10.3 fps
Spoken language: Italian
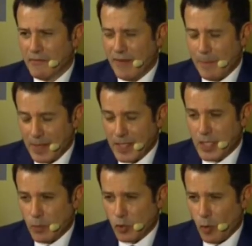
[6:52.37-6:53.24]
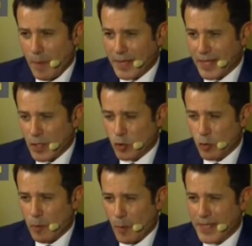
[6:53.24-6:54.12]
va benissimo scommettere
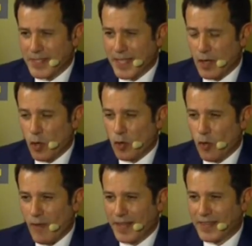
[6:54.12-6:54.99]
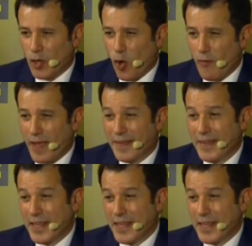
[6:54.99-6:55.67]
su promesse del 99